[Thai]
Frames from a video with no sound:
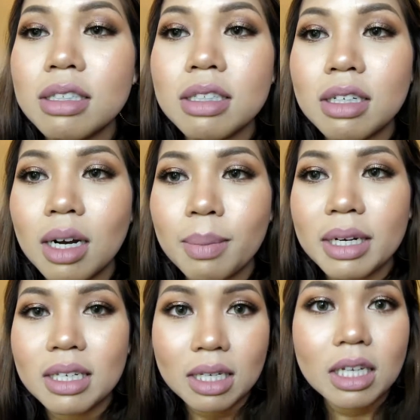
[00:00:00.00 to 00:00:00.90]
อเนื้อมัน
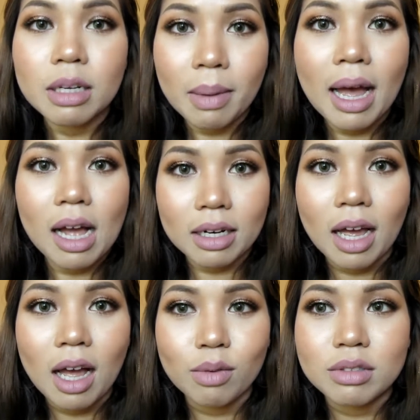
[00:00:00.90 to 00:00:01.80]
ดีมากนะ
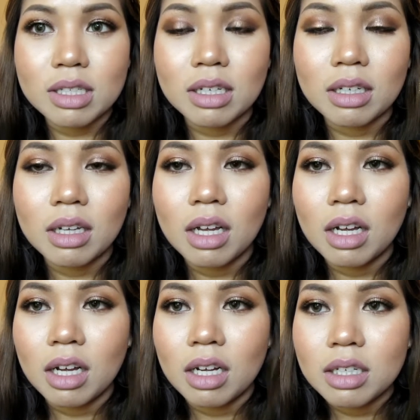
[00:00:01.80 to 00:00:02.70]
เอาจริง
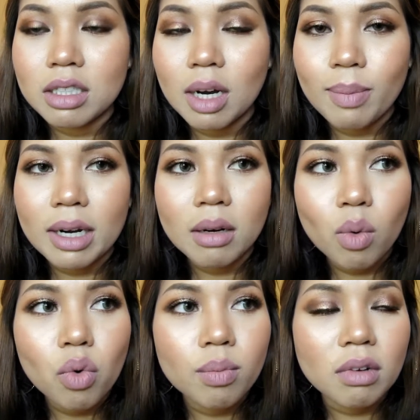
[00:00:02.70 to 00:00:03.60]
เนื้อมัน
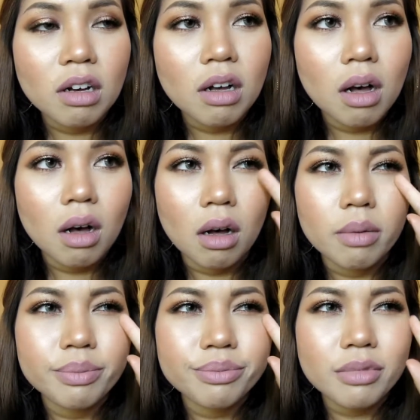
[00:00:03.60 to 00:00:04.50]
นุ่มแล้วก็
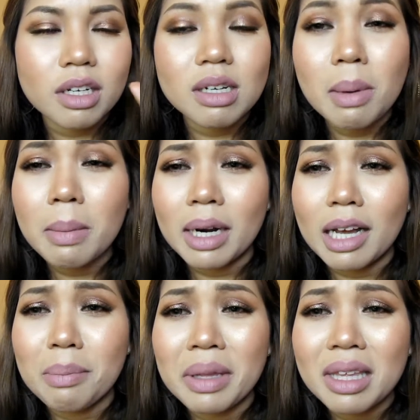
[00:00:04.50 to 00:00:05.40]
คือมันเหมือน
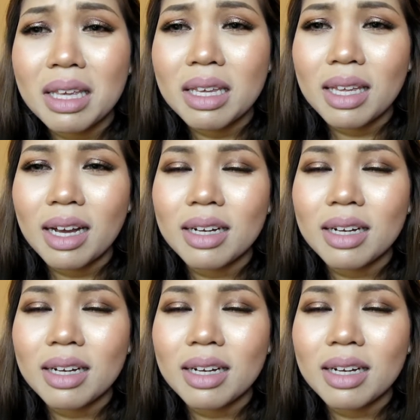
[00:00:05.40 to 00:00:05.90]
กำมะหยี่อะ